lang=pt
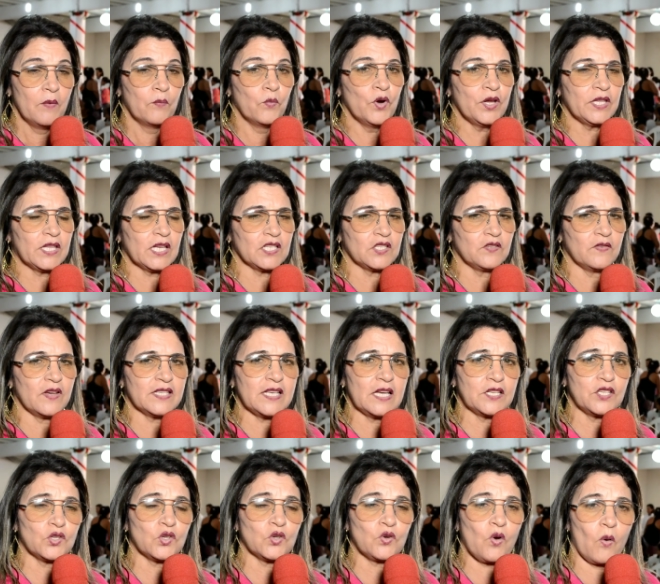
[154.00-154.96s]
muitas vezes
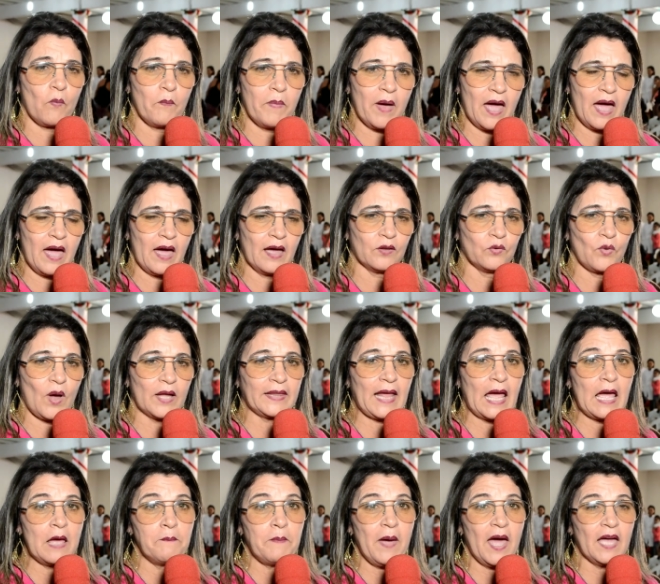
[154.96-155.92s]
é descoberto
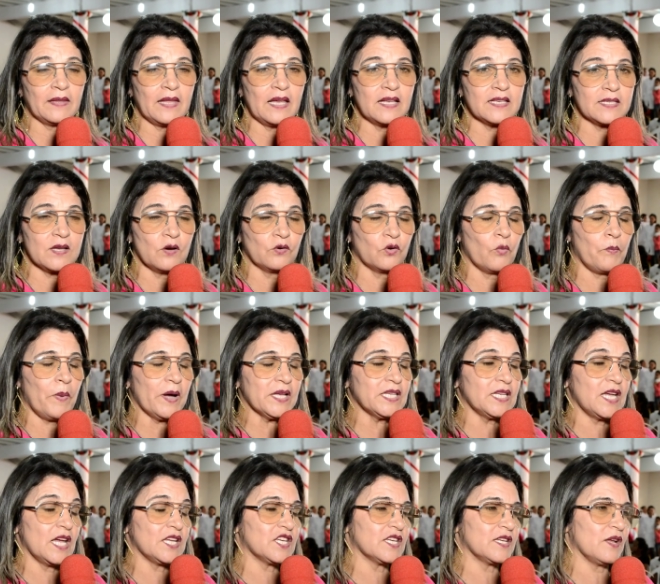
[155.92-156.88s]
até hipertensão que o
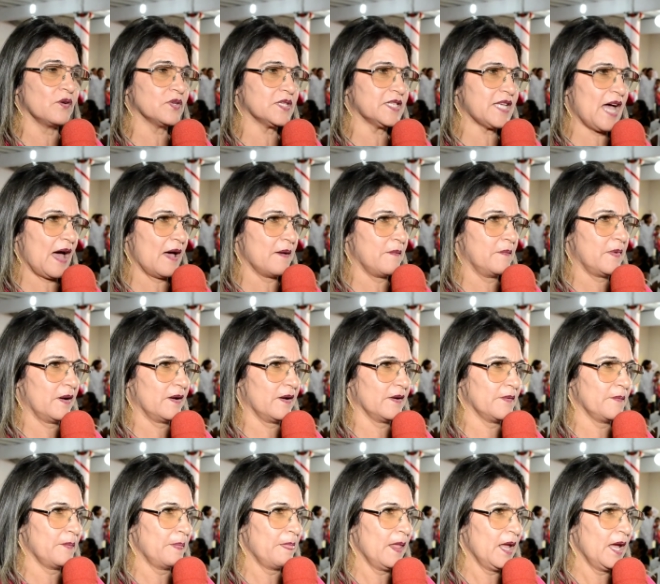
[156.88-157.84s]
paciente não saiba.
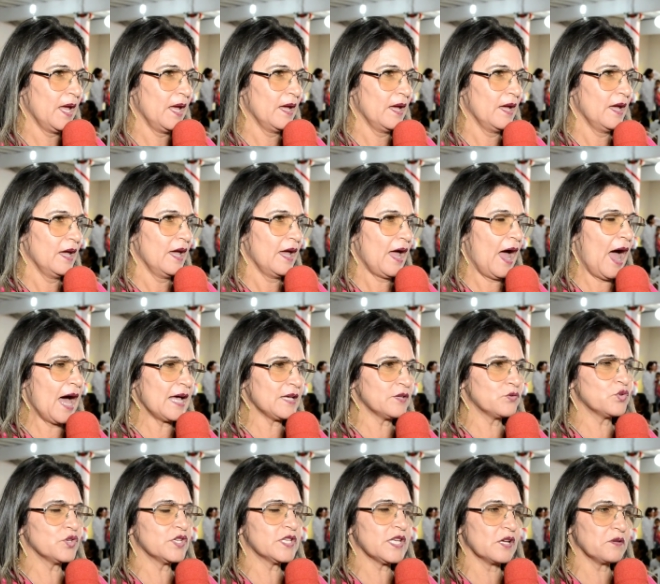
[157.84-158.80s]

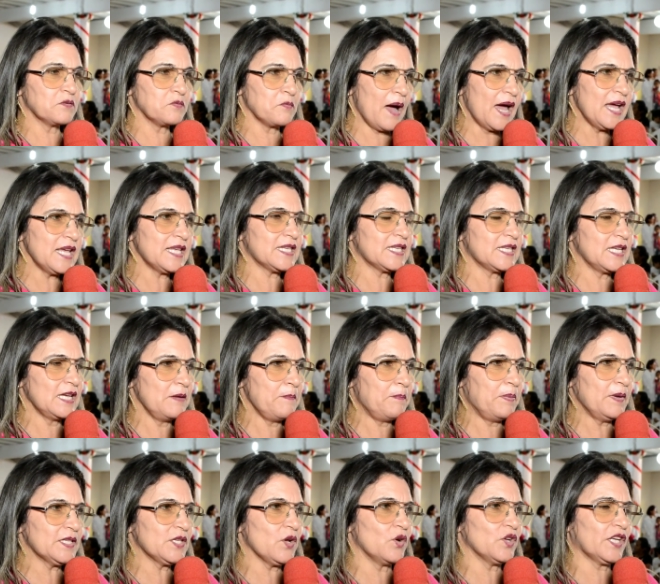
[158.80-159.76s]
As exames mais
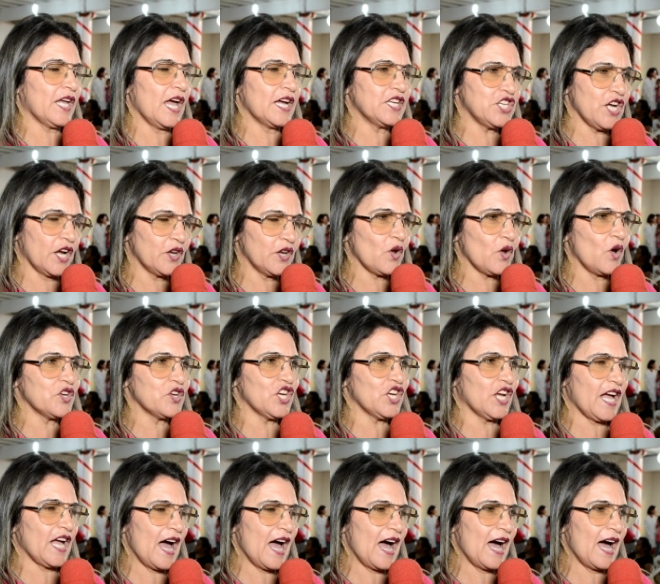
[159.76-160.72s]
simples, onde é
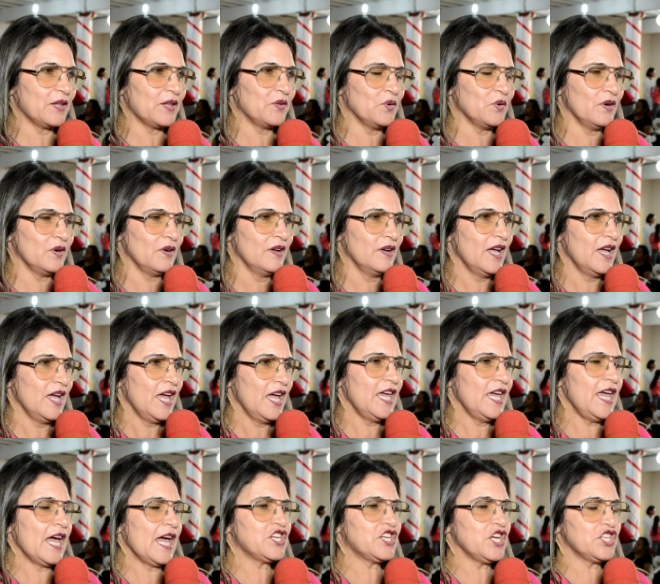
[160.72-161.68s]
diagnosticado
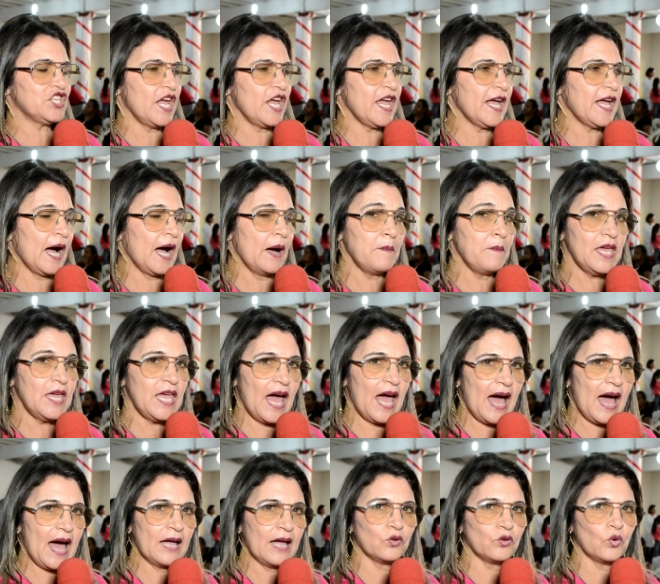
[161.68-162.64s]
e a gente é
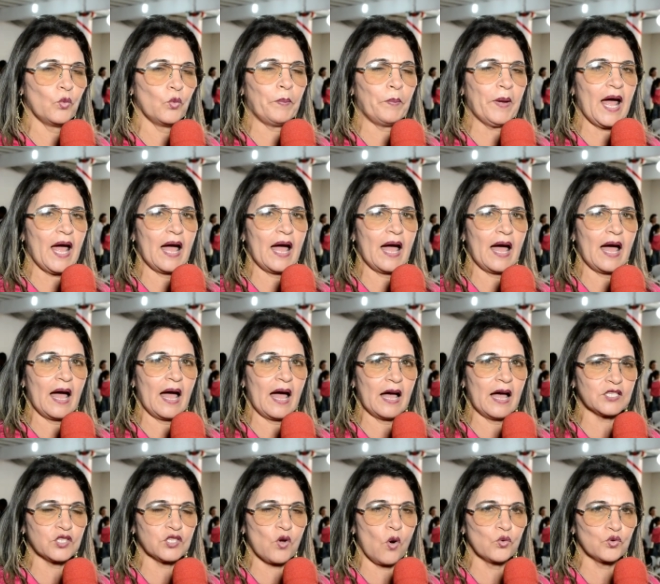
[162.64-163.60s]
encaminhado
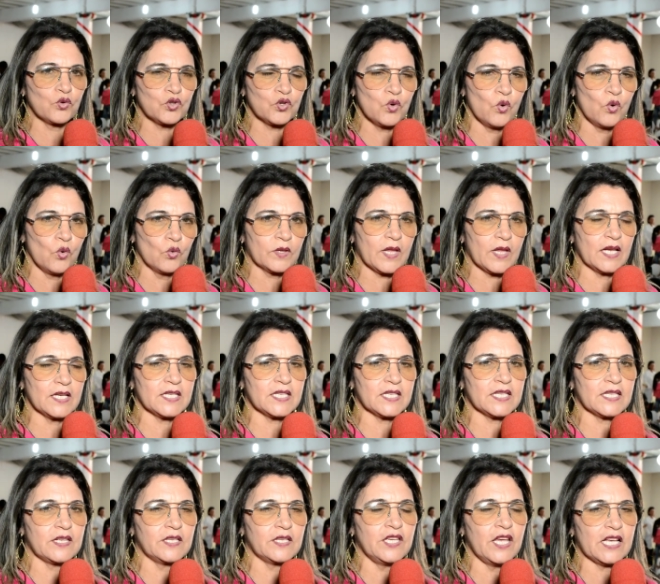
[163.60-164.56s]
para as
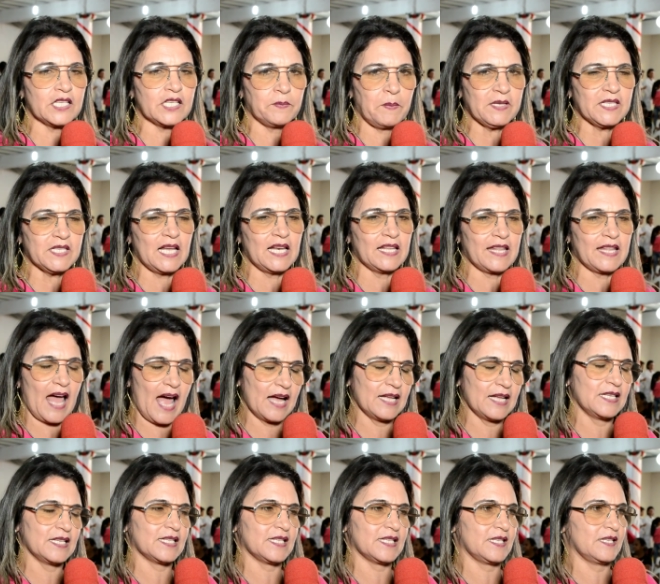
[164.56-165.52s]
consultas de
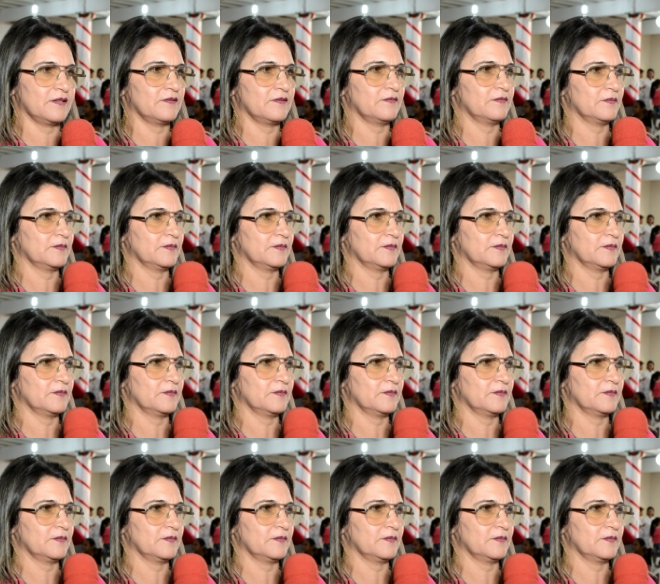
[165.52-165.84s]
especialidades.